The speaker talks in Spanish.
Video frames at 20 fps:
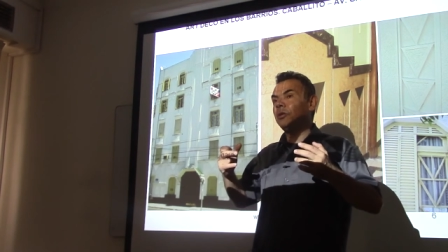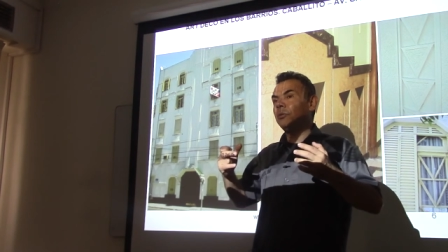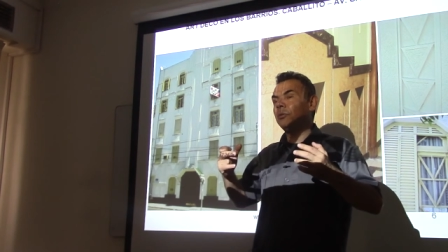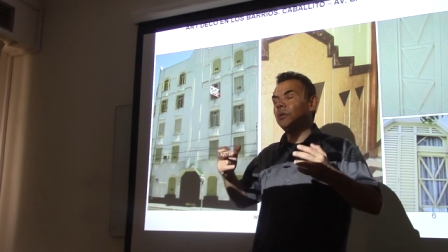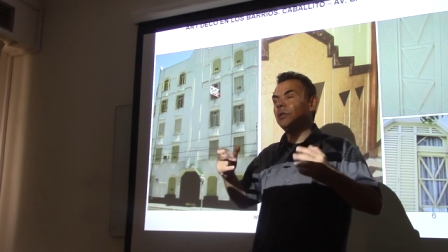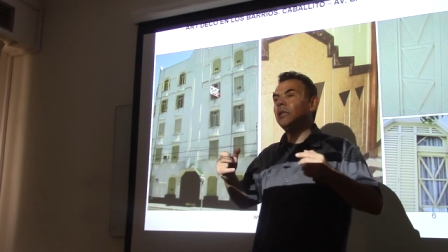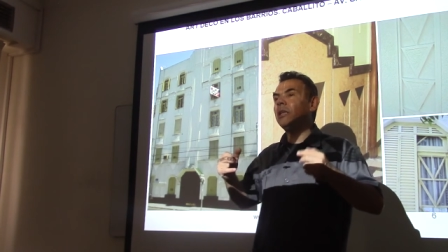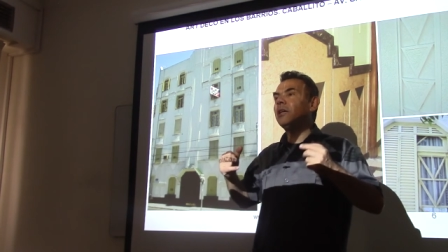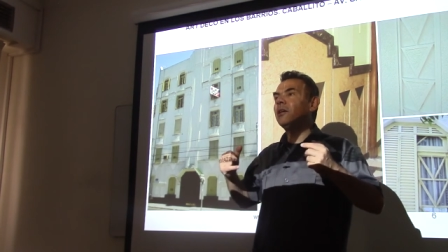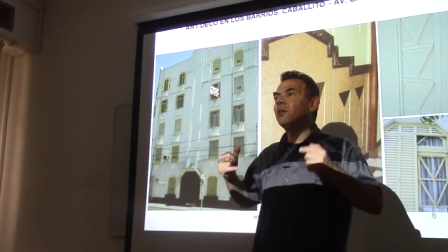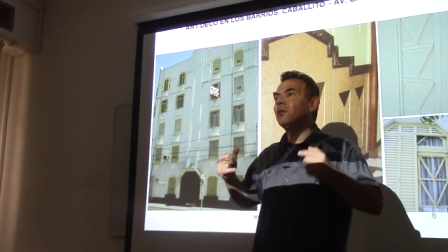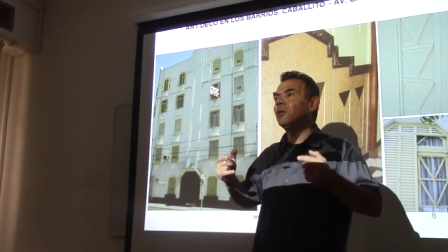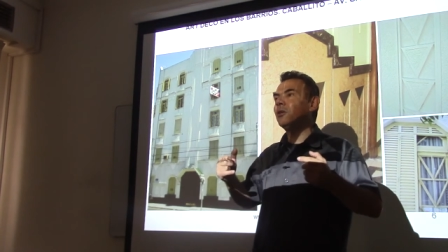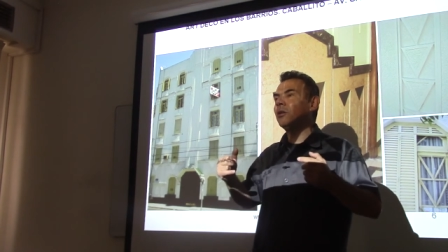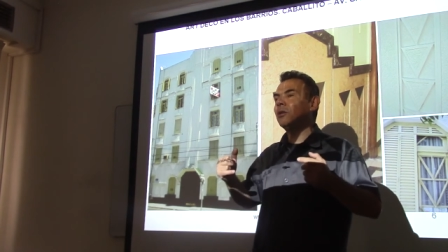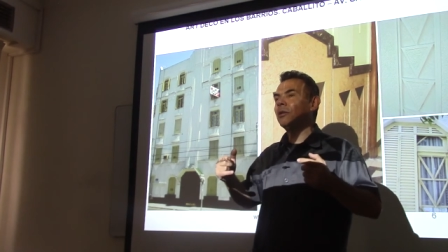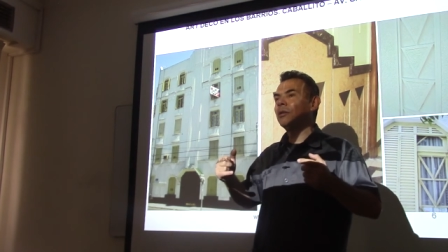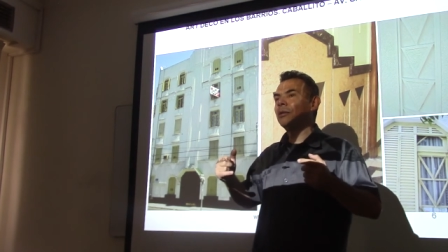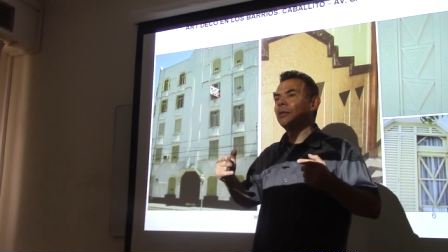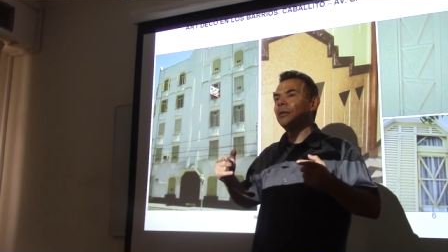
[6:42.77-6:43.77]

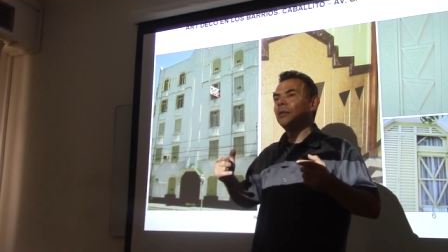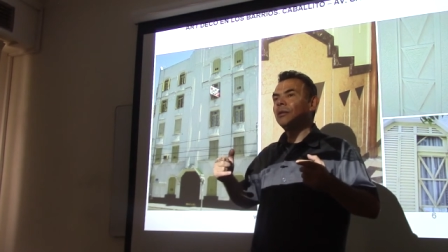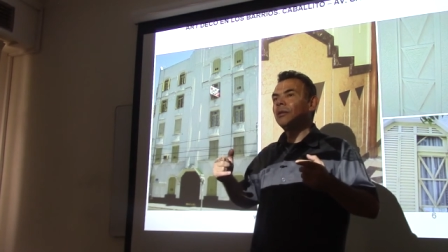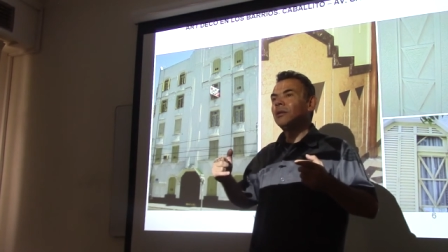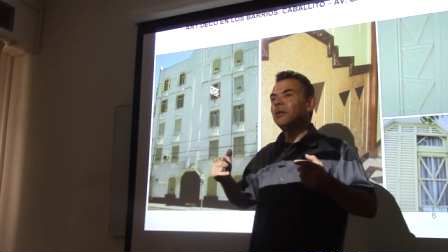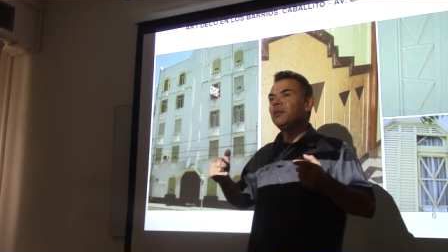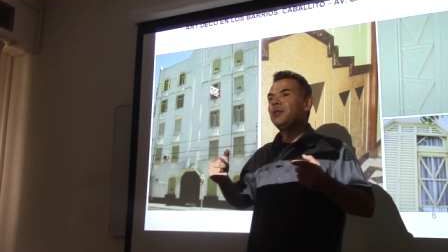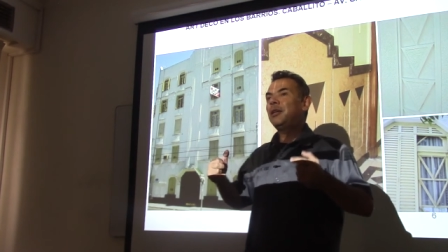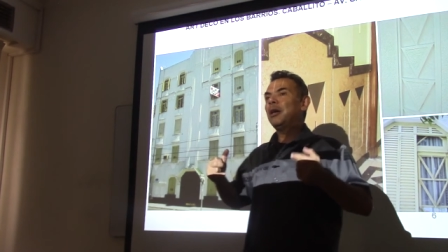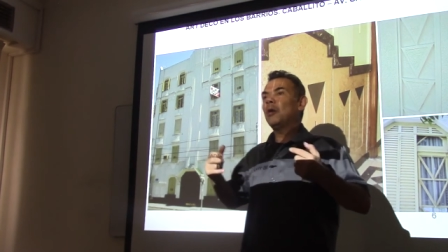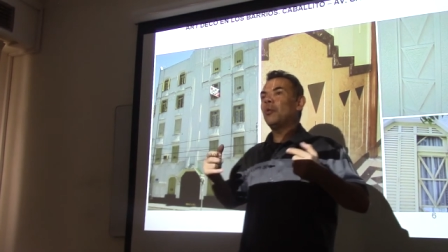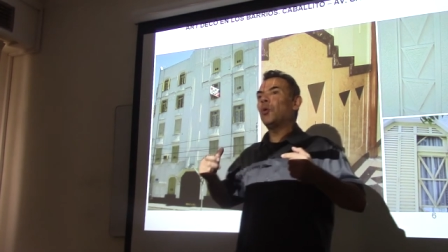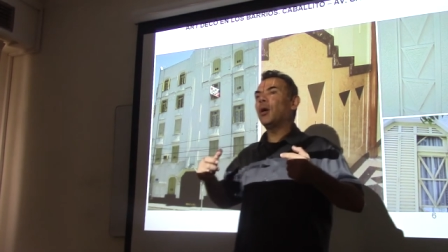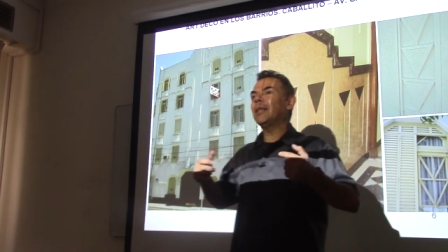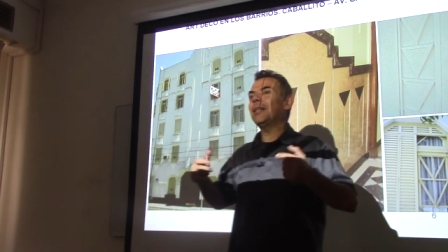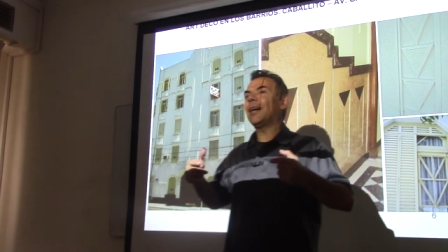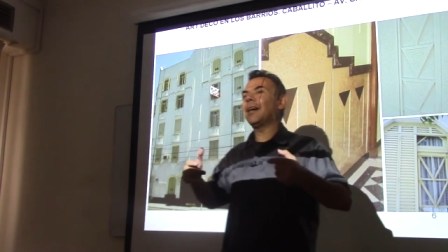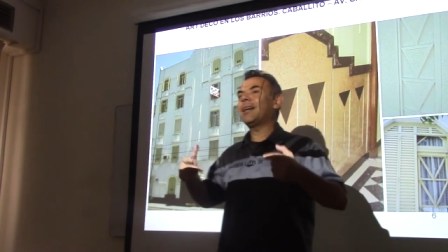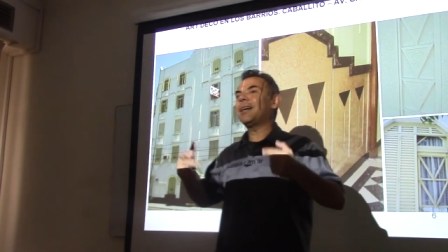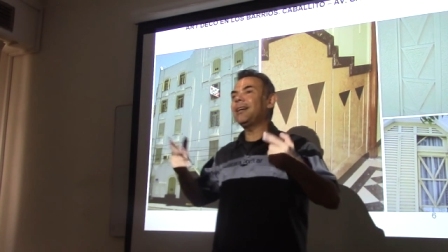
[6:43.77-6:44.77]
neo
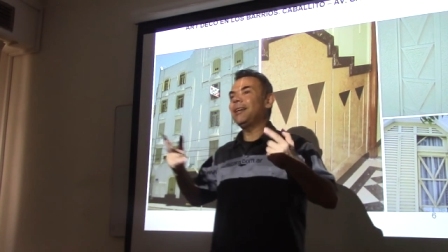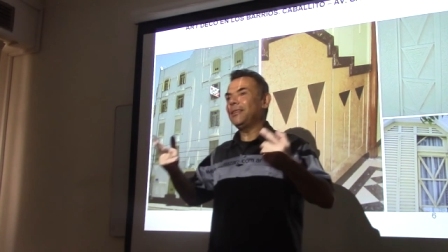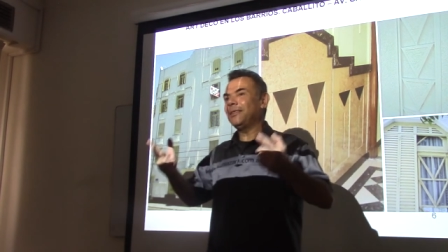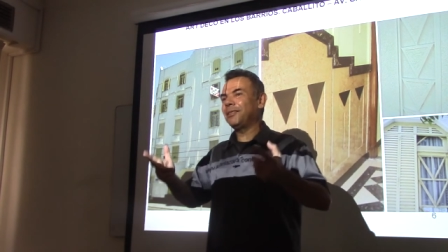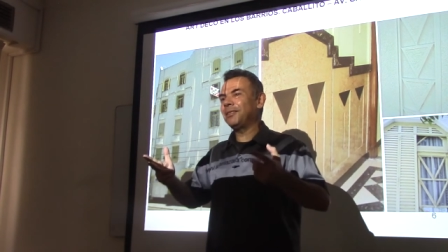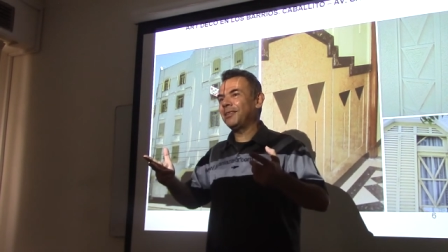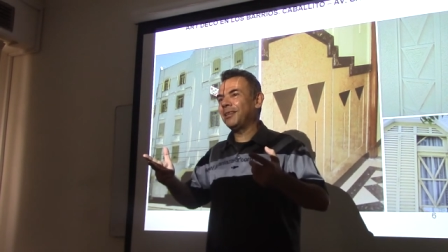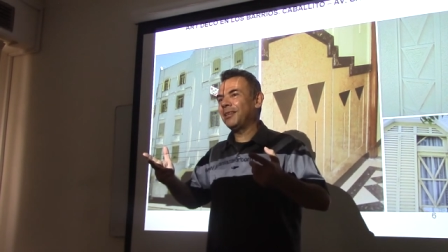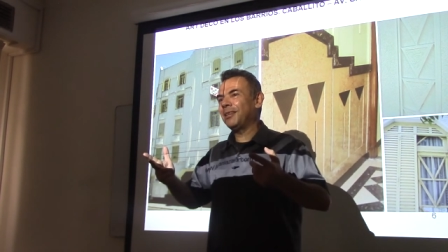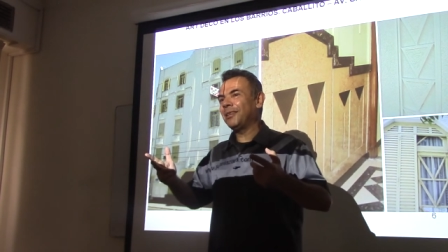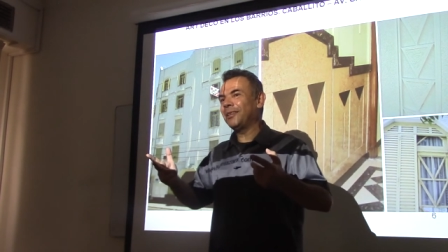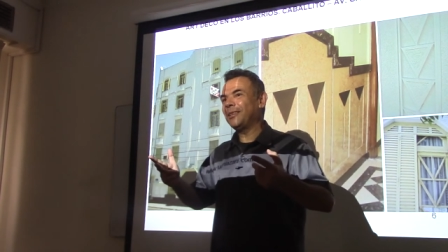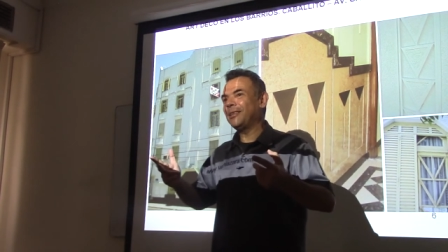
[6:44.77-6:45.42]
tiahuanaquense,